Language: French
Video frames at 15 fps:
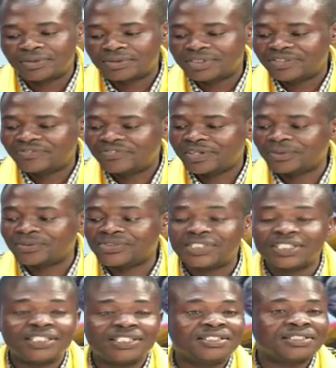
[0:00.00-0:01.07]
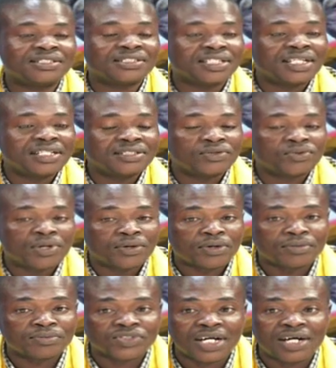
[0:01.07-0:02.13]
On devait aussi initier une loi
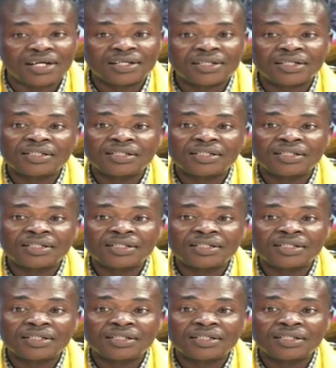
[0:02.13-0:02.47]
comme ça,